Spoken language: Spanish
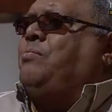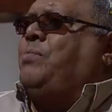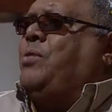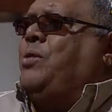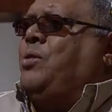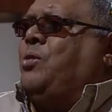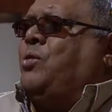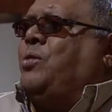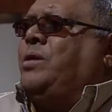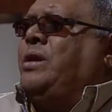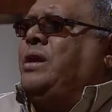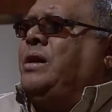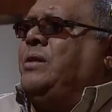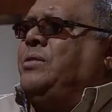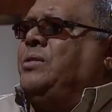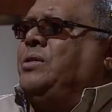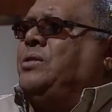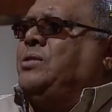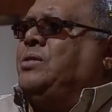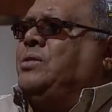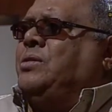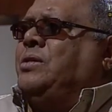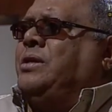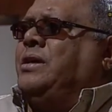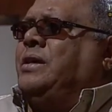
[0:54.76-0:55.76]
un poco el
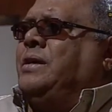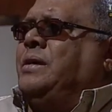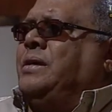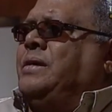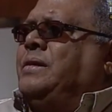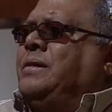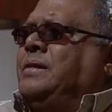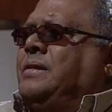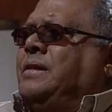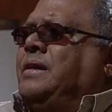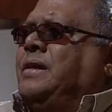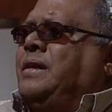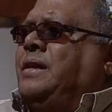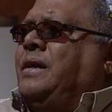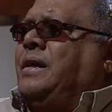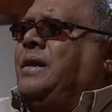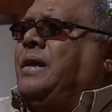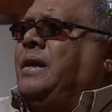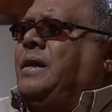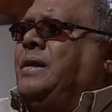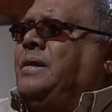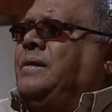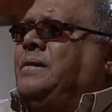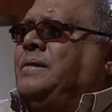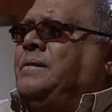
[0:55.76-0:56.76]
hábito de, de
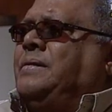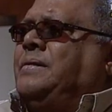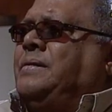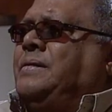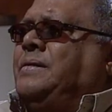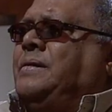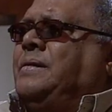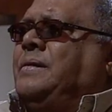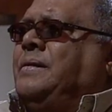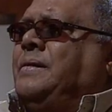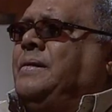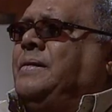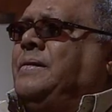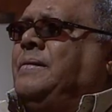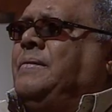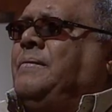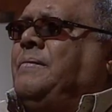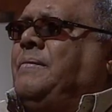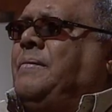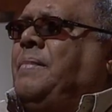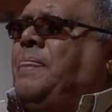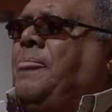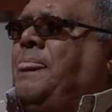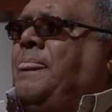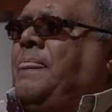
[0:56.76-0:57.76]
crear, sí
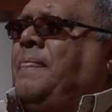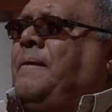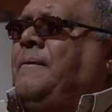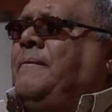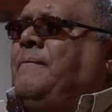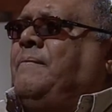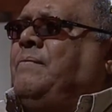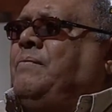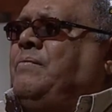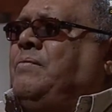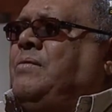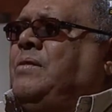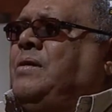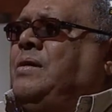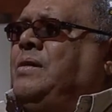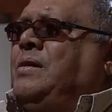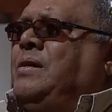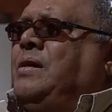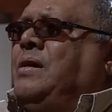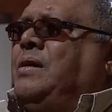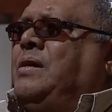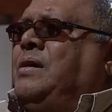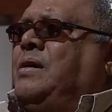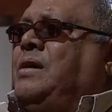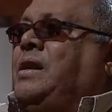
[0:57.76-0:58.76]
de andar con el
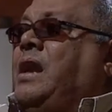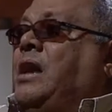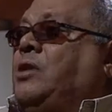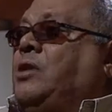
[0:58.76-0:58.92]
cuadernito.